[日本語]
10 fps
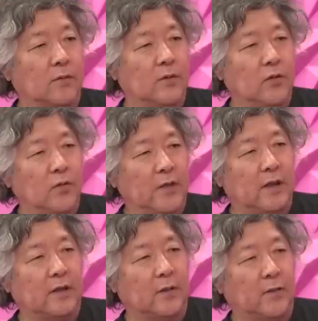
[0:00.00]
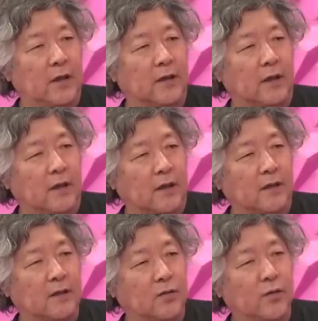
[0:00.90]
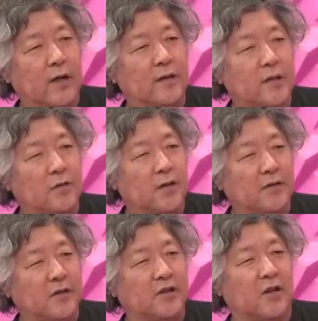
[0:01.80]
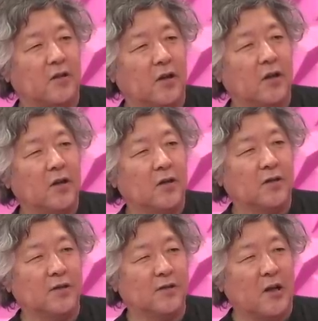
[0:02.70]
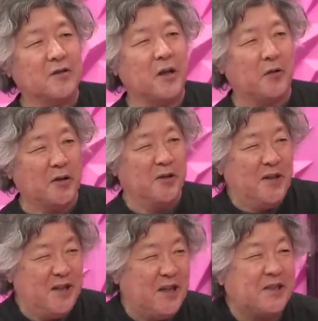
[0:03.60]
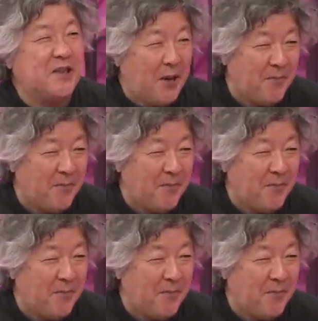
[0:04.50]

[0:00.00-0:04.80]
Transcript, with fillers: 日本のメディアってバカだから東大に3億あった時点で、天才とか言いがちじゃん、は